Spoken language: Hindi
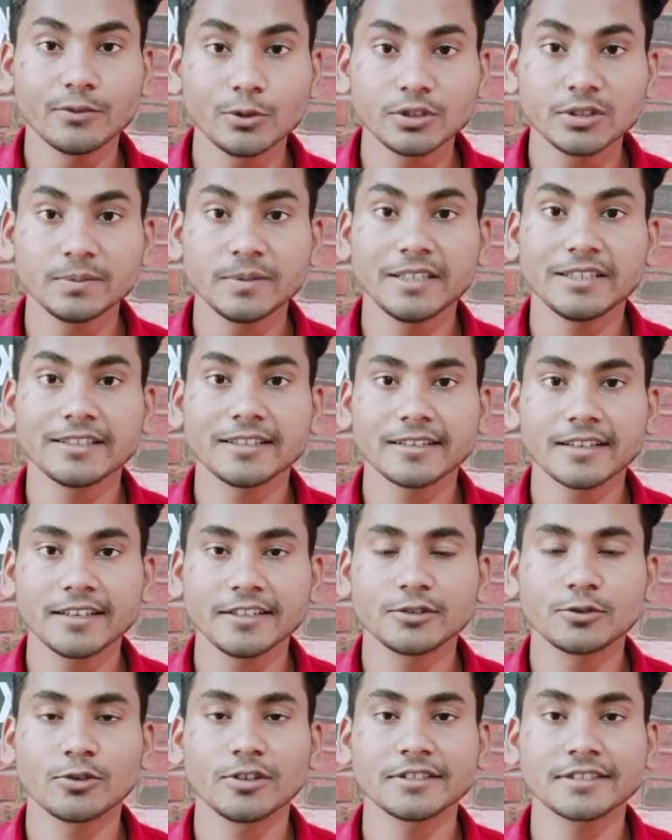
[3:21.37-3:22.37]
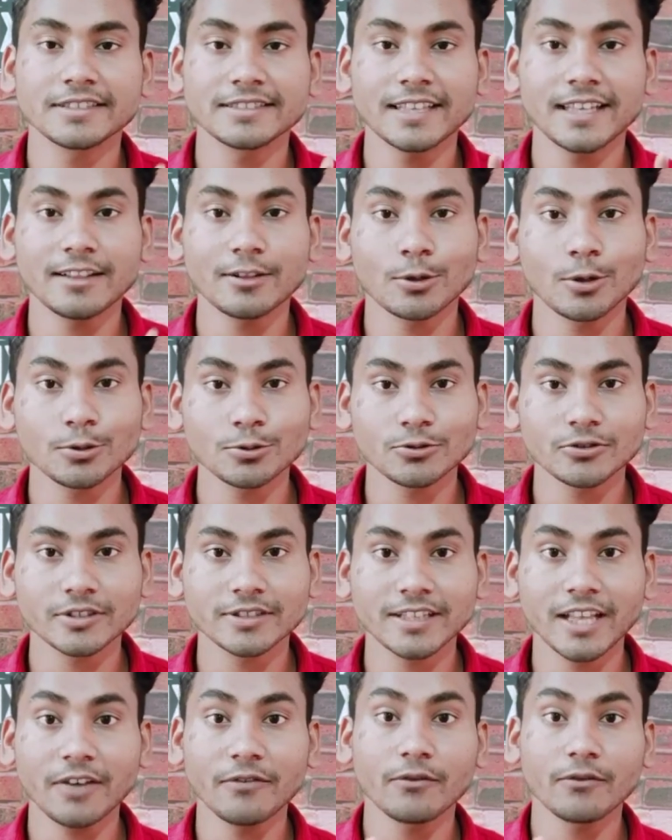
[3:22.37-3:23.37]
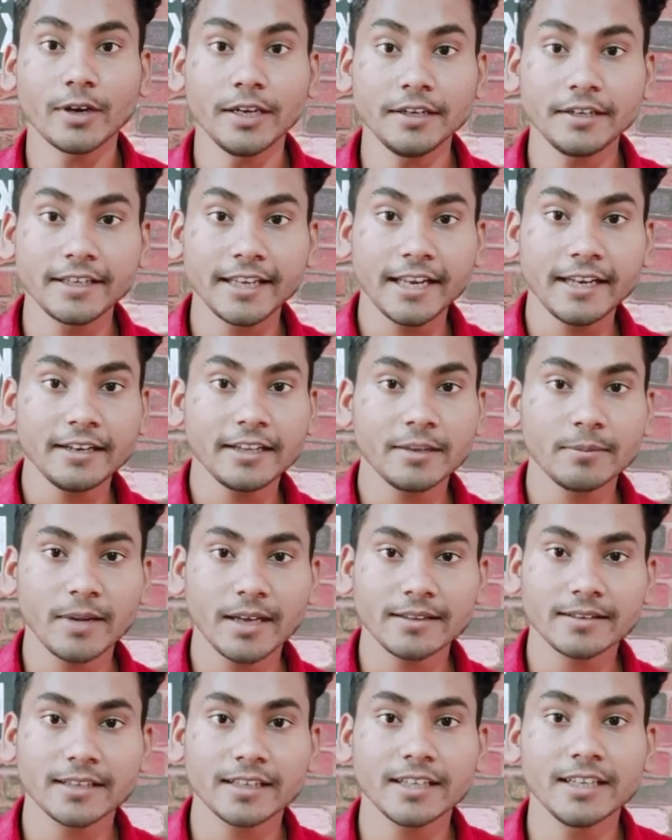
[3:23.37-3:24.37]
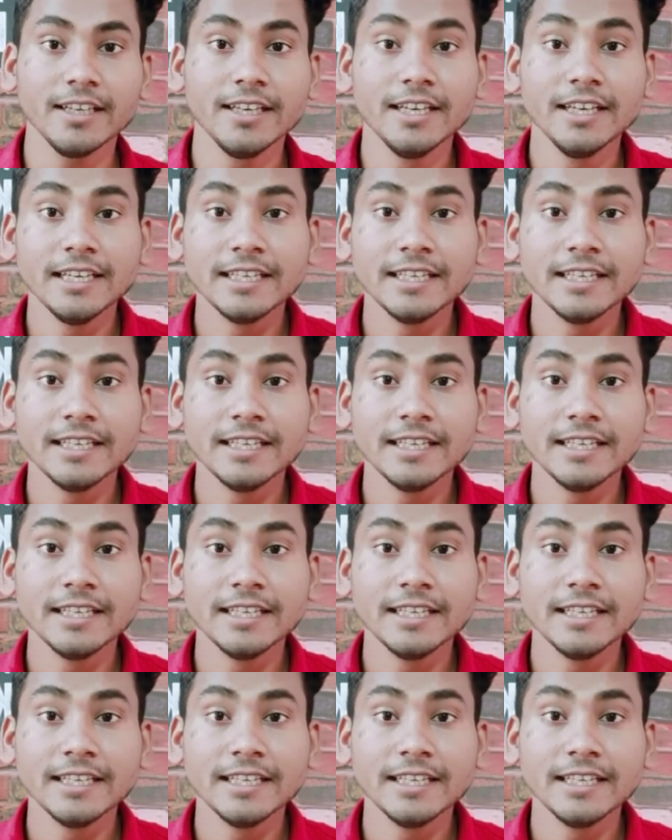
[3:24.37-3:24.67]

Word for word: फोर जी बी इंटरनल स्टोरेज के साथ लॉन्च हो सकता है वहीं टेन की बात करें